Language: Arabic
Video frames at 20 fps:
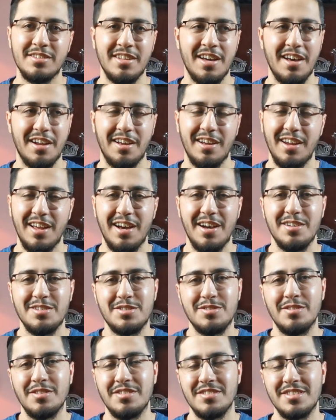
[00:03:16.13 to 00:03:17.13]
طارق
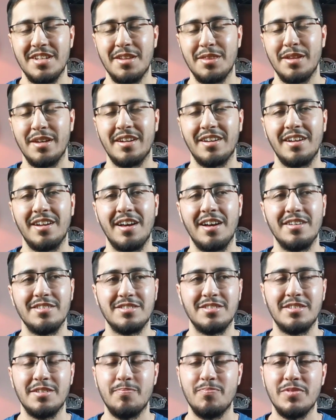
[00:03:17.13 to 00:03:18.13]
الحاصود استاذ طارق
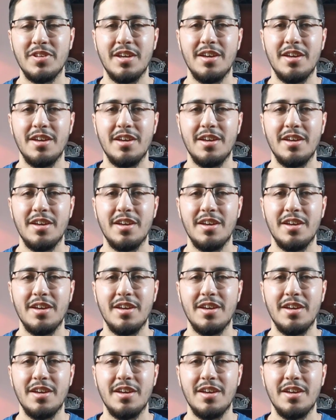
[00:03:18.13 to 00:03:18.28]
الحاصود